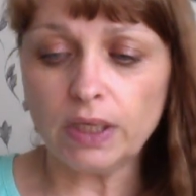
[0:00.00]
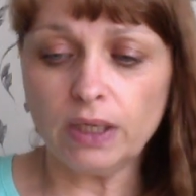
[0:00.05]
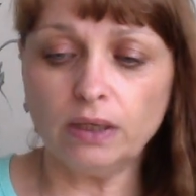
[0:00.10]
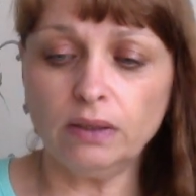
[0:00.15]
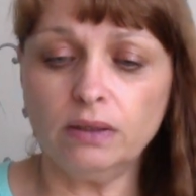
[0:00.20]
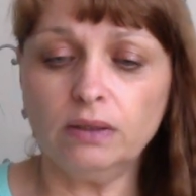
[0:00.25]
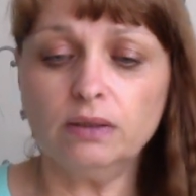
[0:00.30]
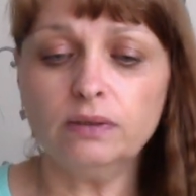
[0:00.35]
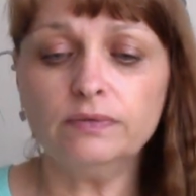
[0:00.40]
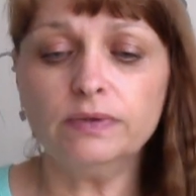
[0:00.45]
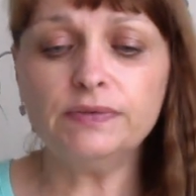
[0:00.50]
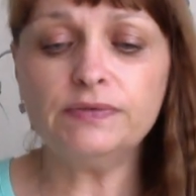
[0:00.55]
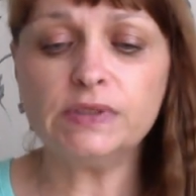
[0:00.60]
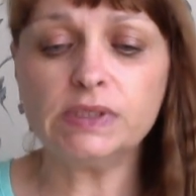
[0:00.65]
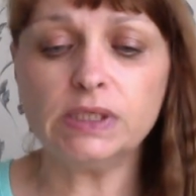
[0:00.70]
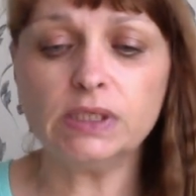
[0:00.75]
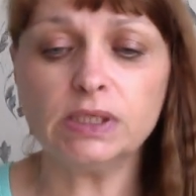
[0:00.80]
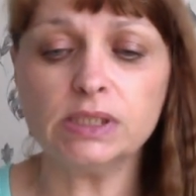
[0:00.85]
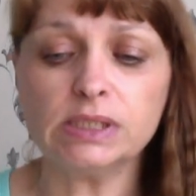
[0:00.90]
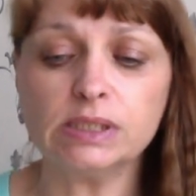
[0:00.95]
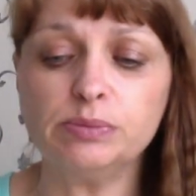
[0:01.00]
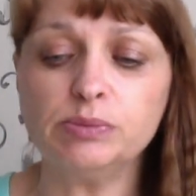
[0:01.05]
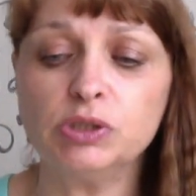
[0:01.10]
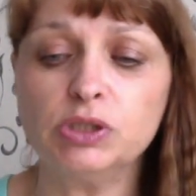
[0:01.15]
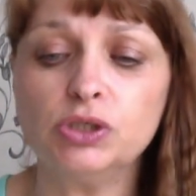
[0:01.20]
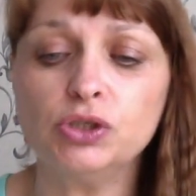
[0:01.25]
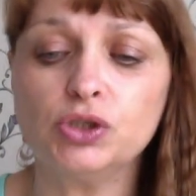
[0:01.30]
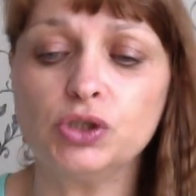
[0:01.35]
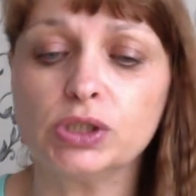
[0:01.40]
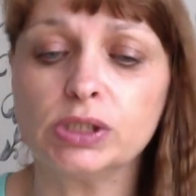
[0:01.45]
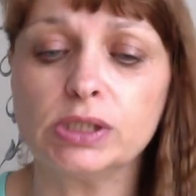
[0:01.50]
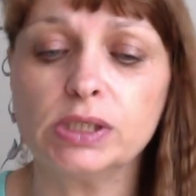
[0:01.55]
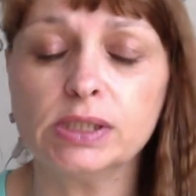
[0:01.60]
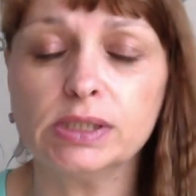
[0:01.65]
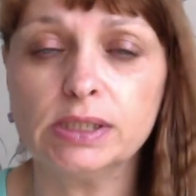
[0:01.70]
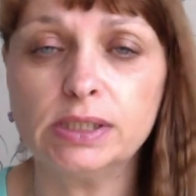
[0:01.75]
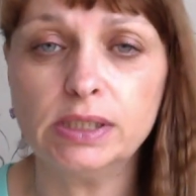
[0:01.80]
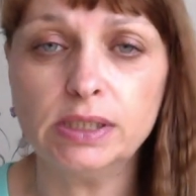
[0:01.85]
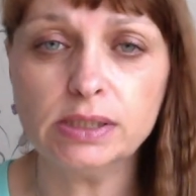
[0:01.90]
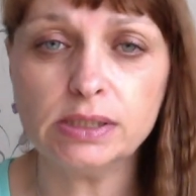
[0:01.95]
во все
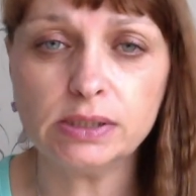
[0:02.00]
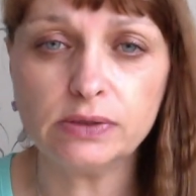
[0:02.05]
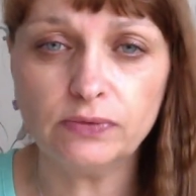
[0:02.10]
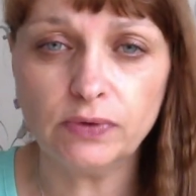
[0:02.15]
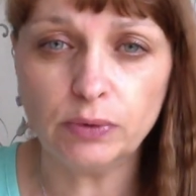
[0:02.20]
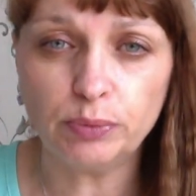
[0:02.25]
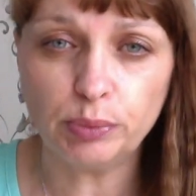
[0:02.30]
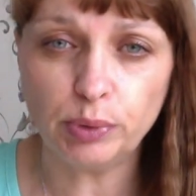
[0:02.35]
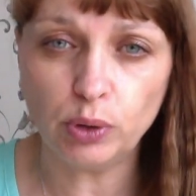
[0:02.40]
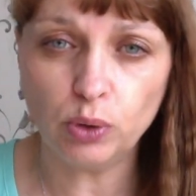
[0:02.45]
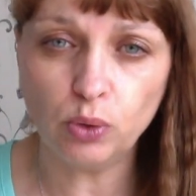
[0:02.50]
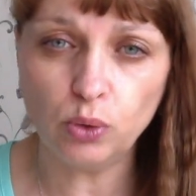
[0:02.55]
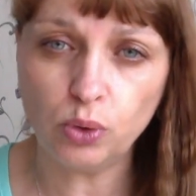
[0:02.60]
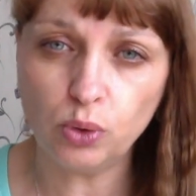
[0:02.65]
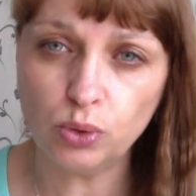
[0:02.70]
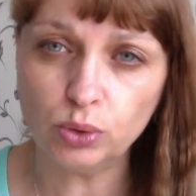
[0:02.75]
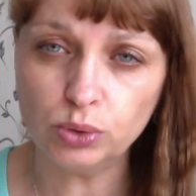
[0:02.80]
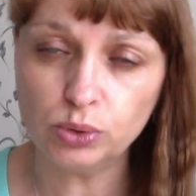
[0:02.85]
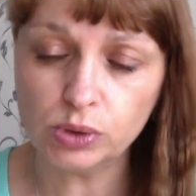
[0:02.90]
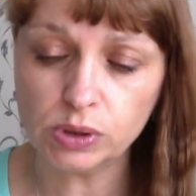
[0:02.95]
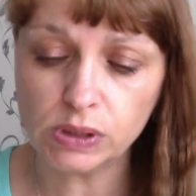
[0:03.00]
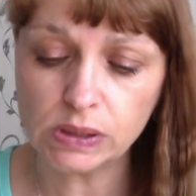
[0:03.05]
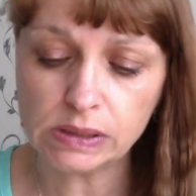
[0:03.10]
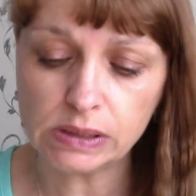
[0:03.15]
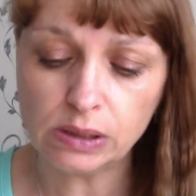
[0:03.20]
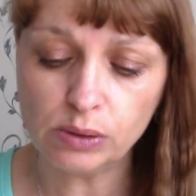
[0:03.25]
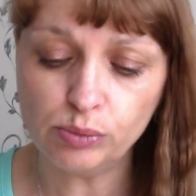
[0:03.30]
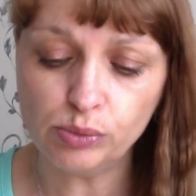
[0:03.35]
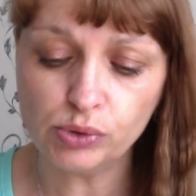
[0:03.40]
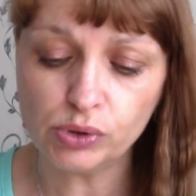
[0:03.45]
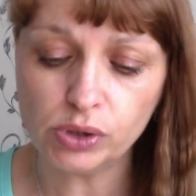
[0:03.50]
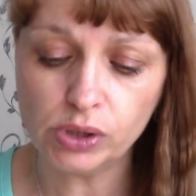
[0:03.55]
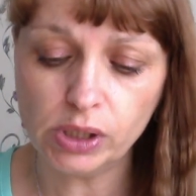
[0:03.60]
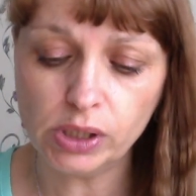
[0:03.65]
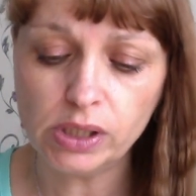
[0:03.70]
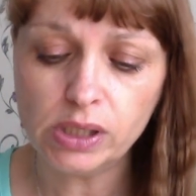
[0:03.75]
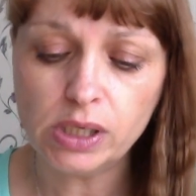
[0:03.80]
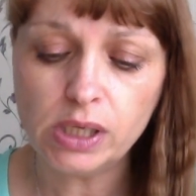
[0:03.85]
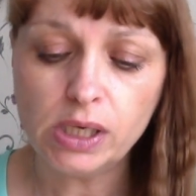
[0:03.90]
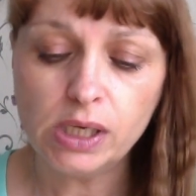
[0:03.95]
косметические средства по уходу за собой, да,